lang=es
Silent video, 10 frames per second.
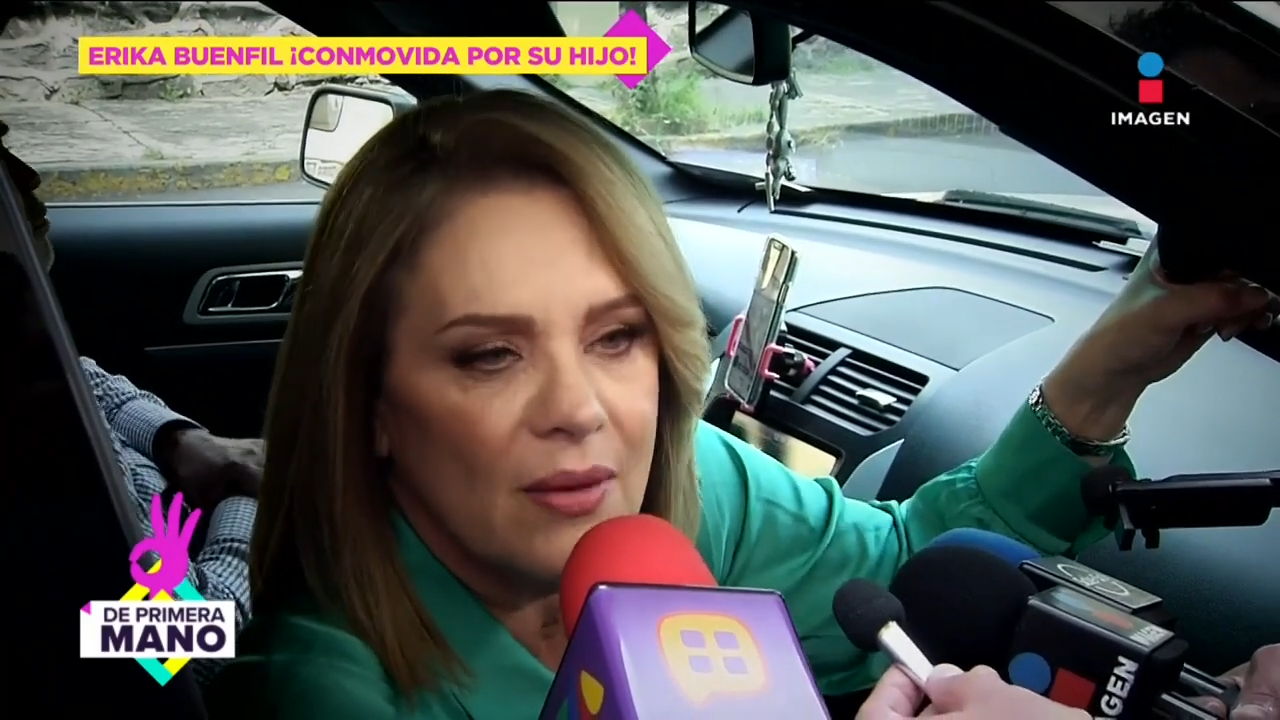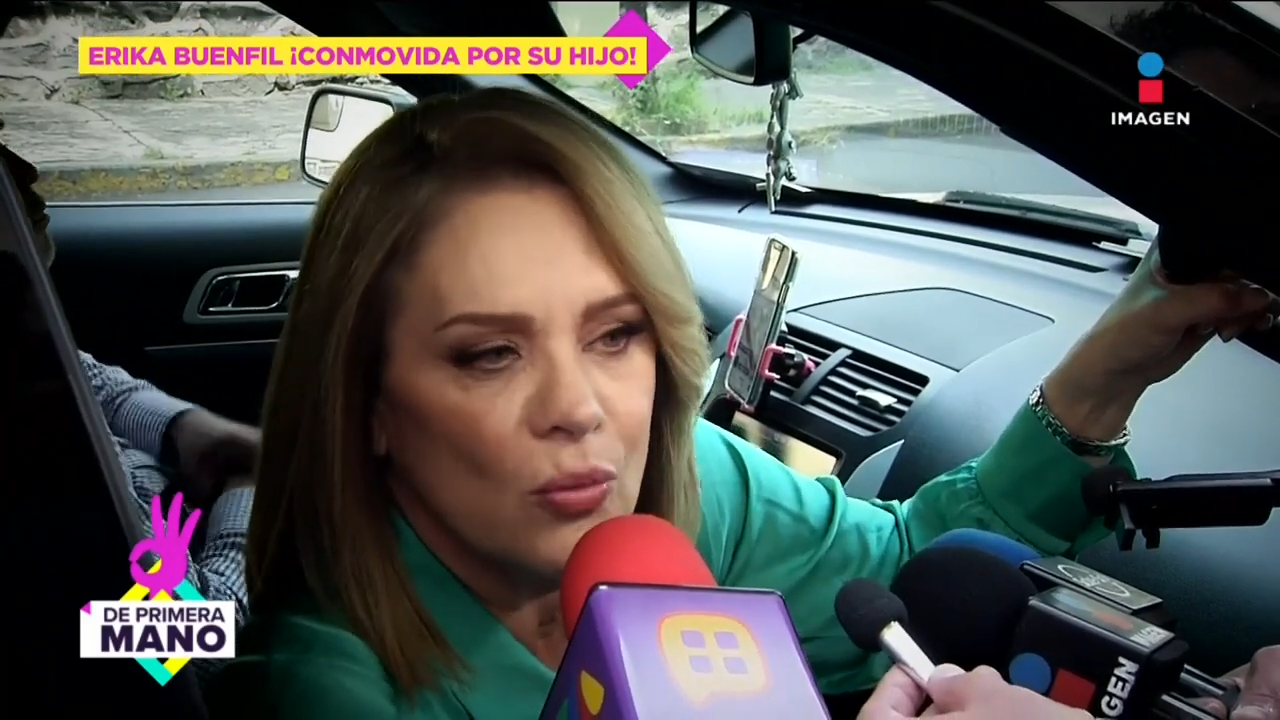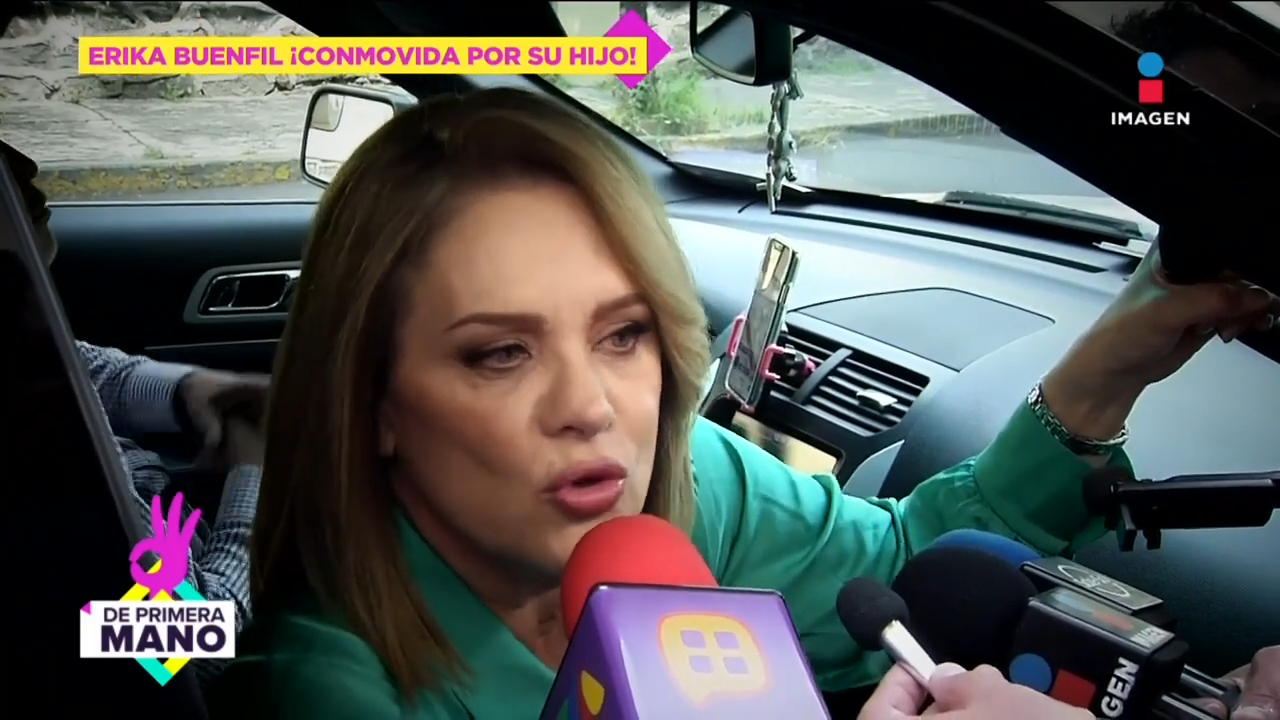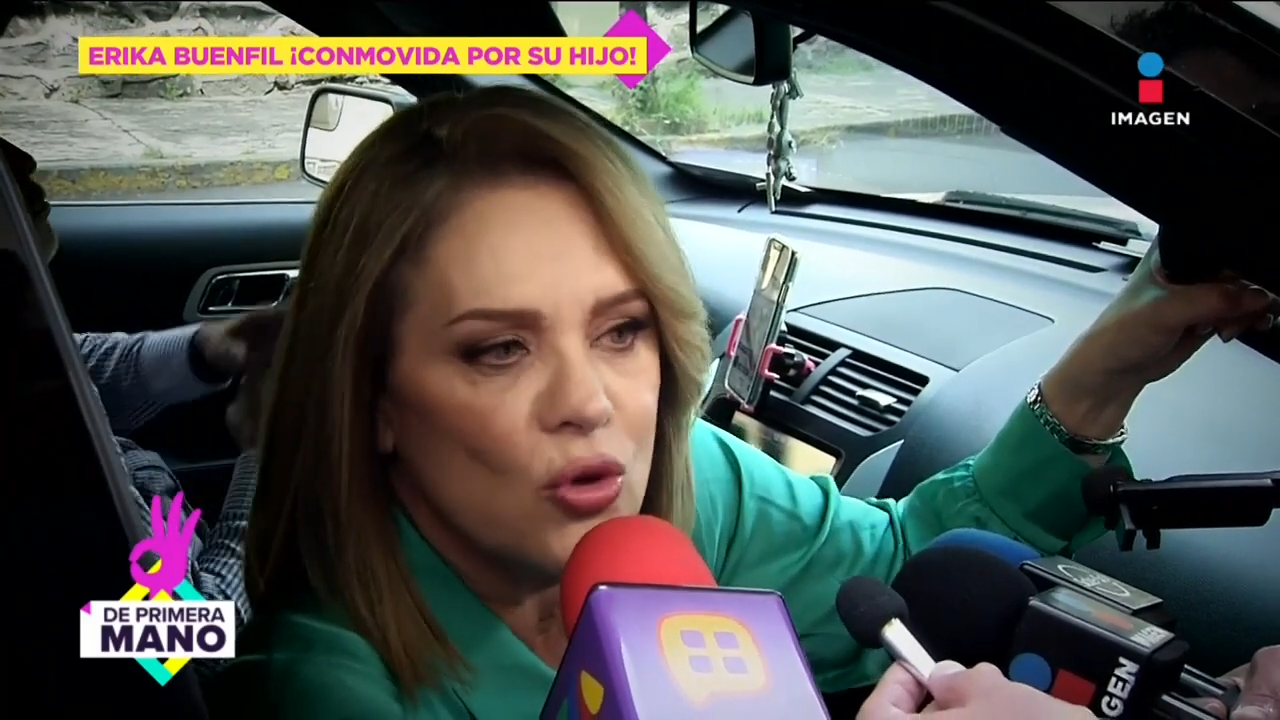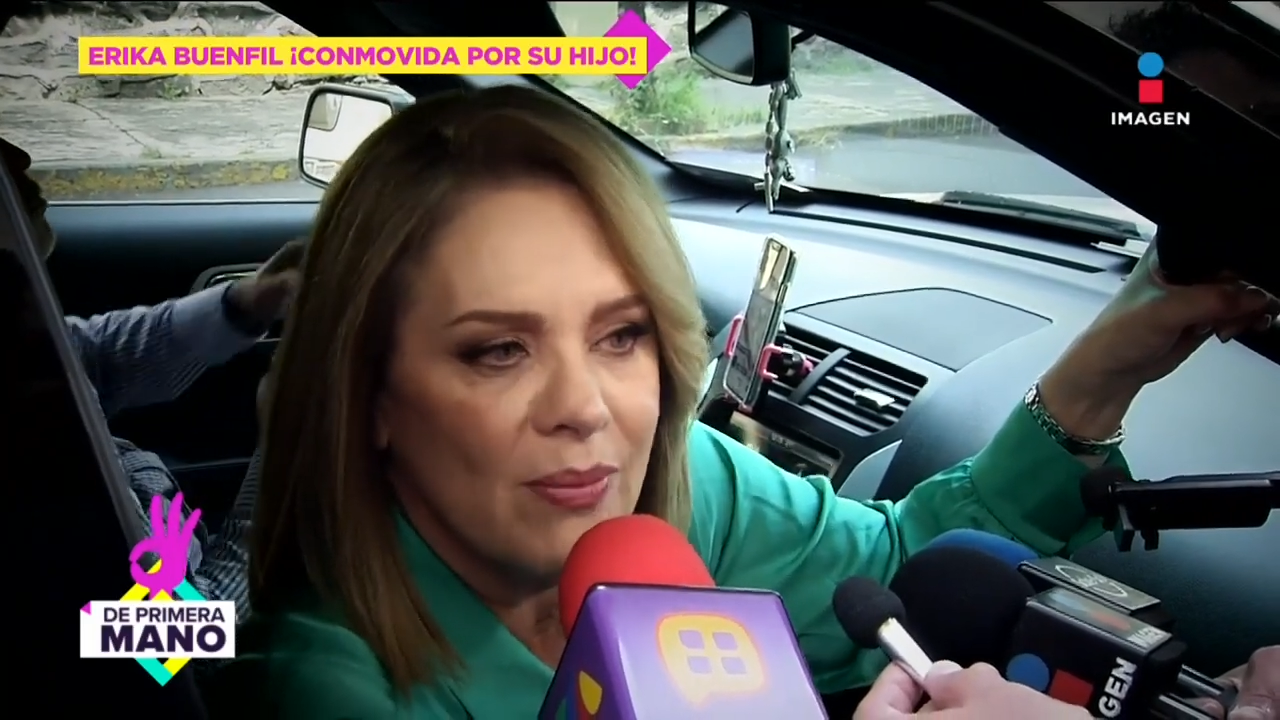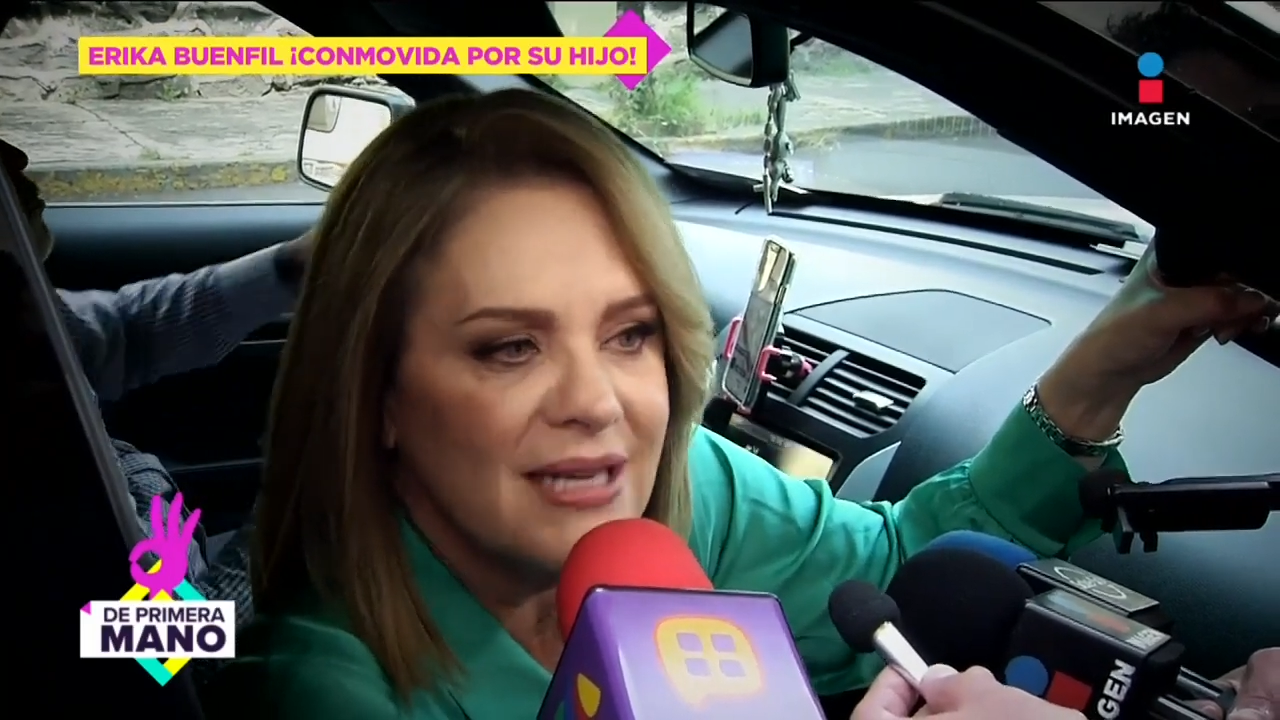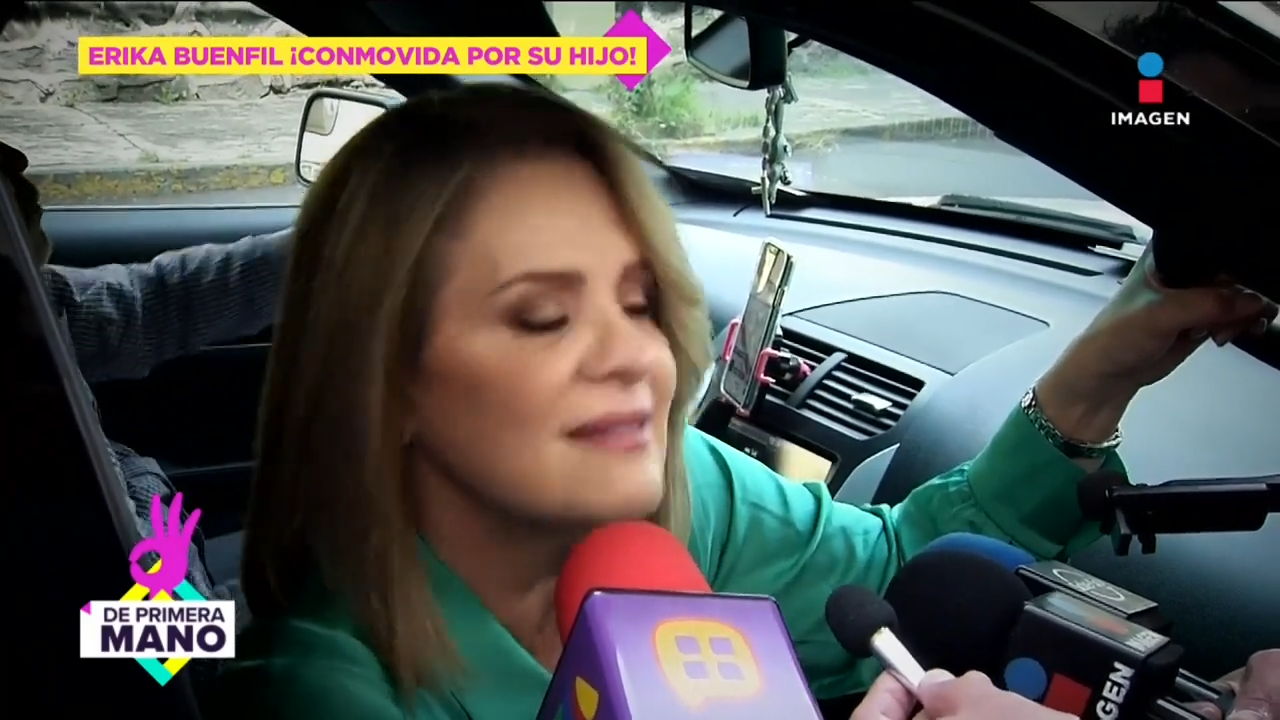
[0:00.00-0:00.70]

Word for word: mucho más